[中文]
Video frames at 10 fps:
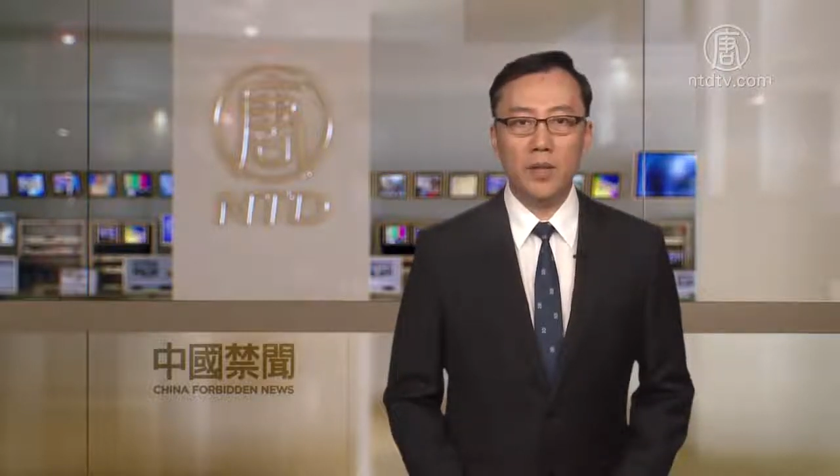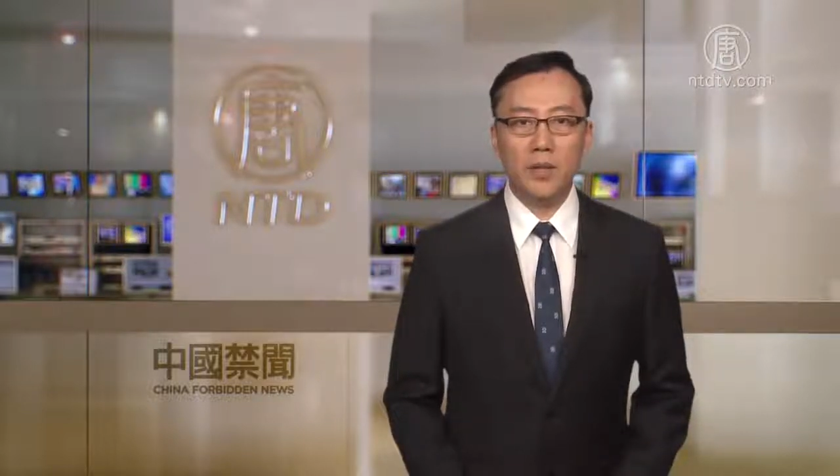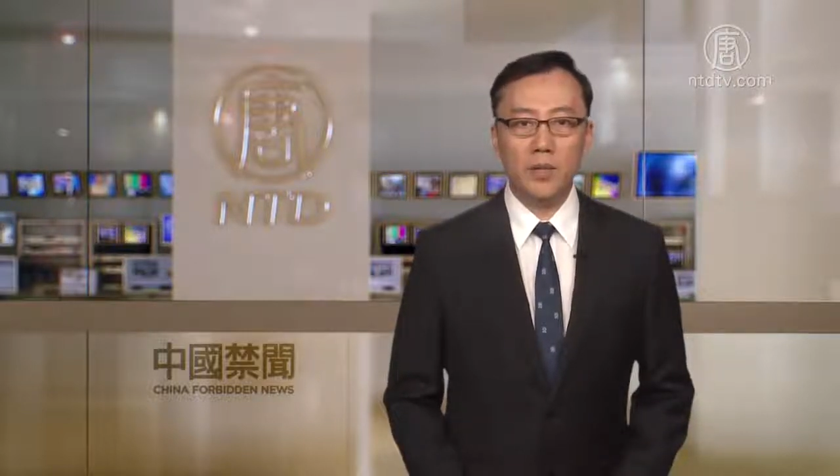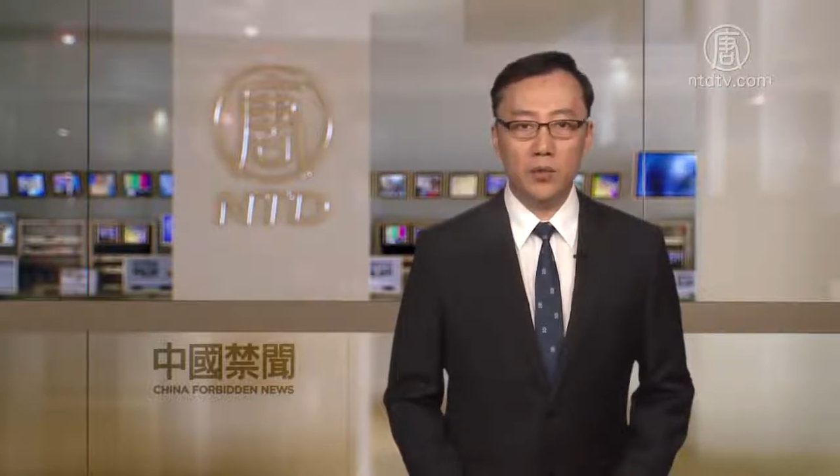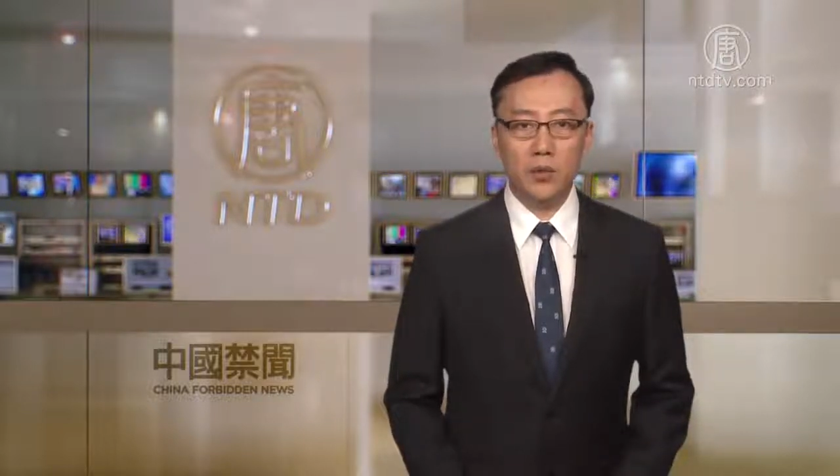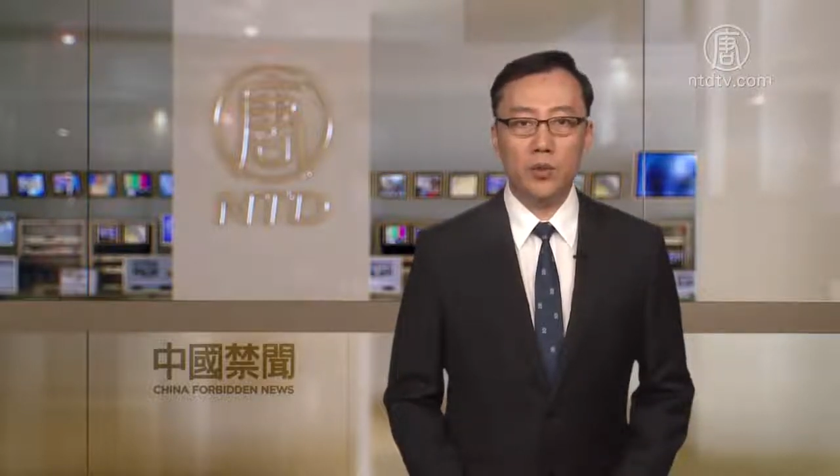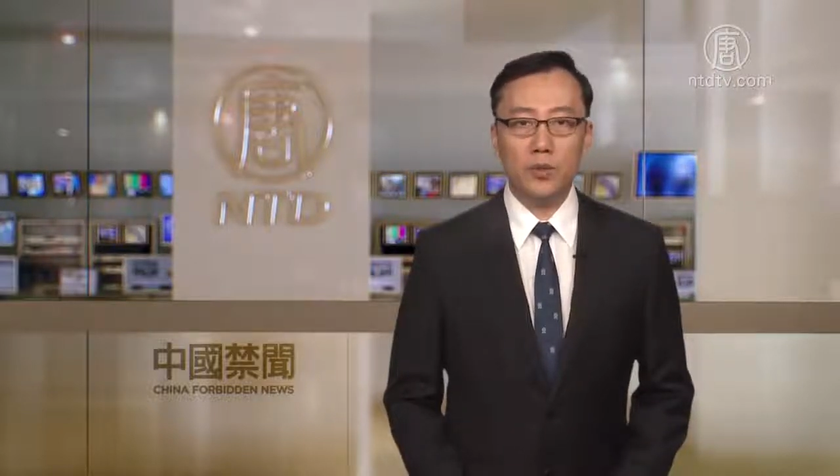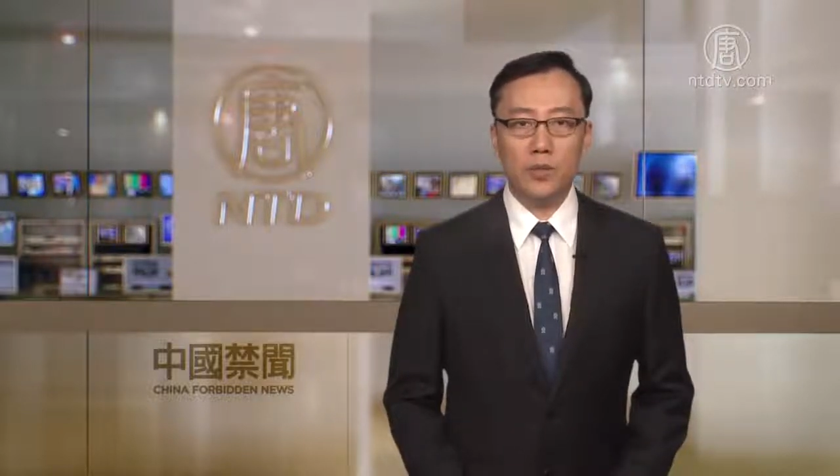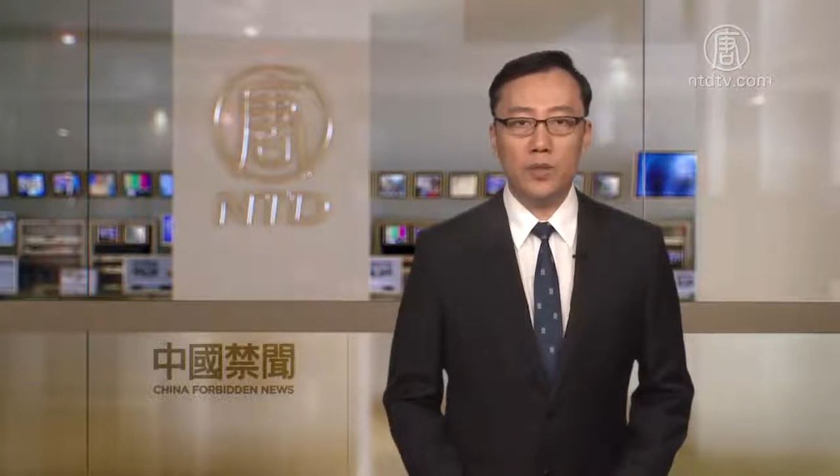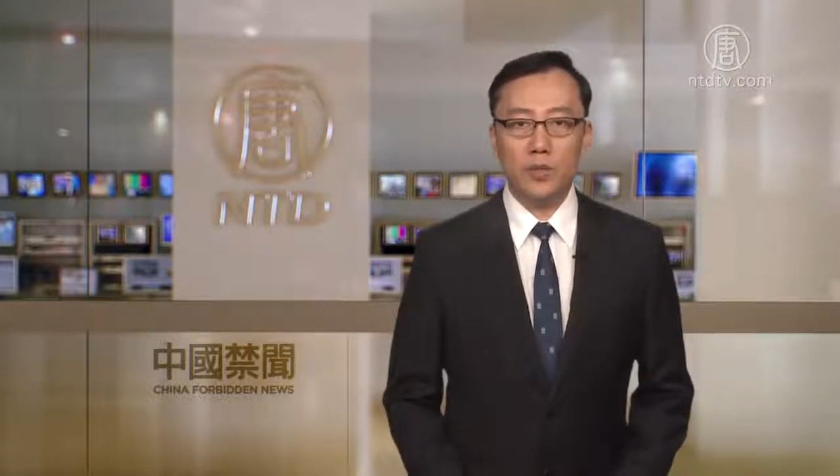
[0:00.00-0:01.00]
名提出
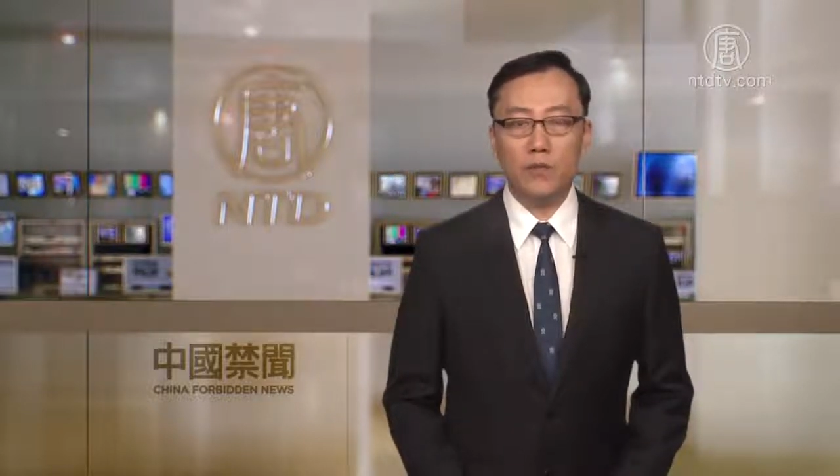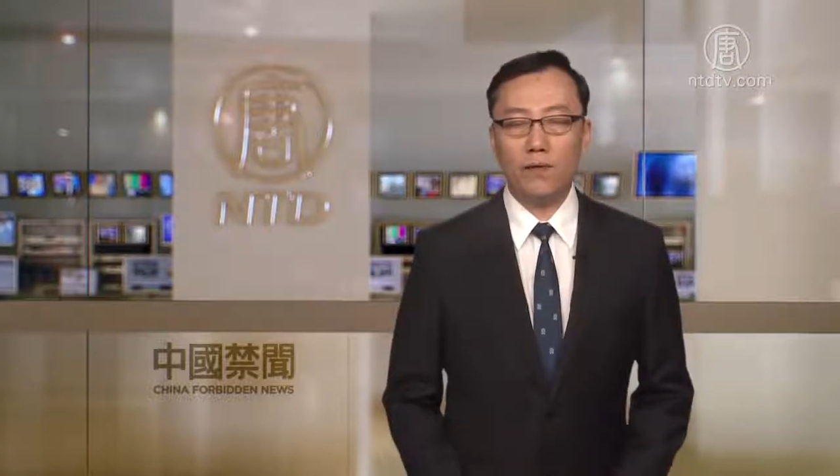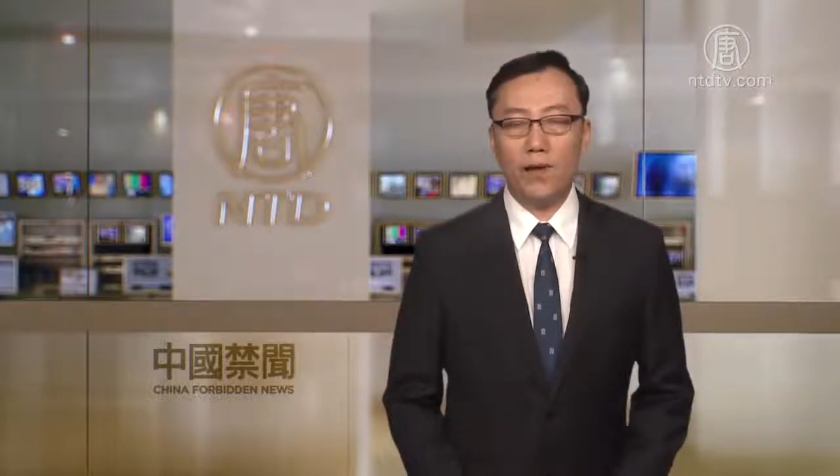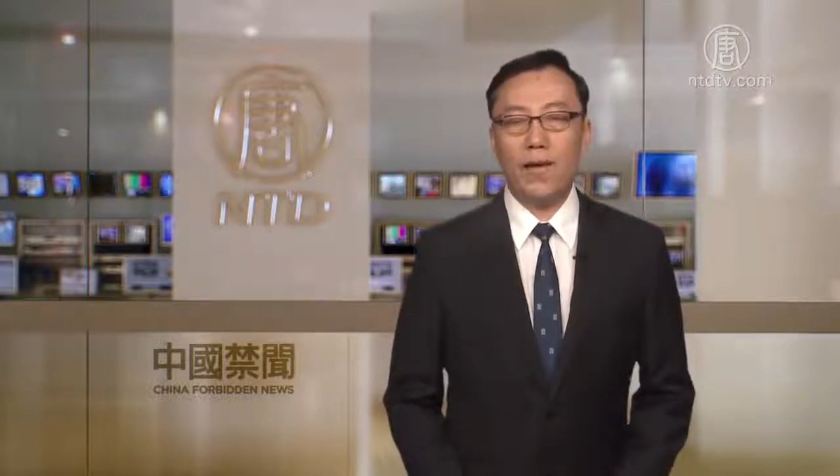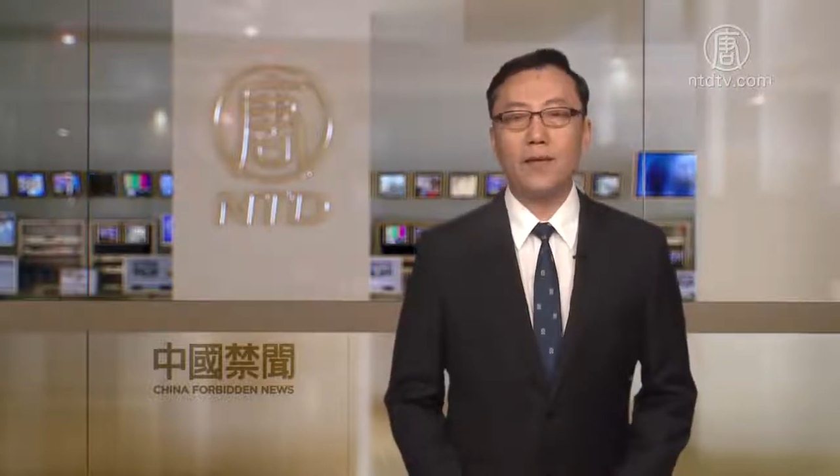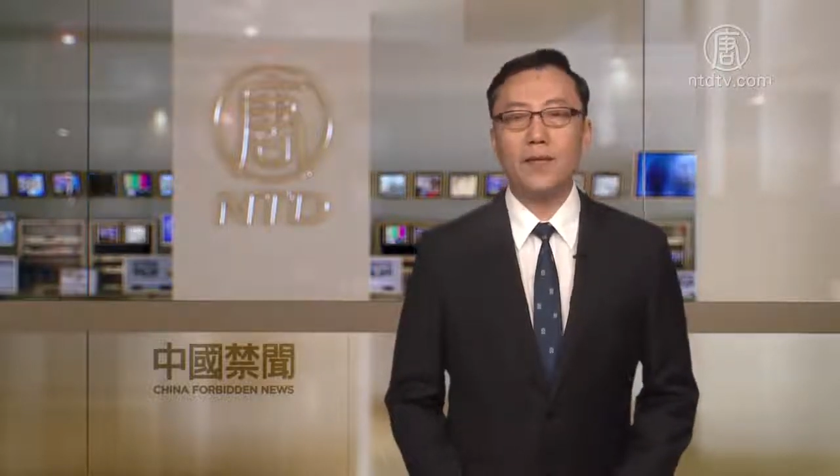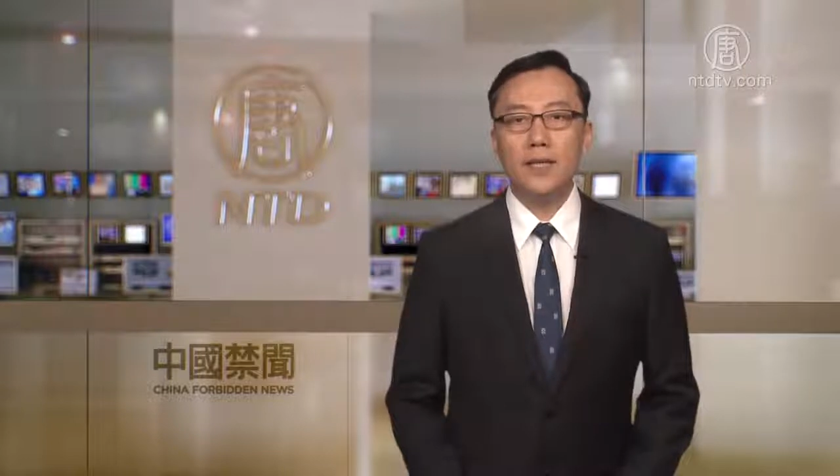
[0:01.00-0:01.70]
禁售法案，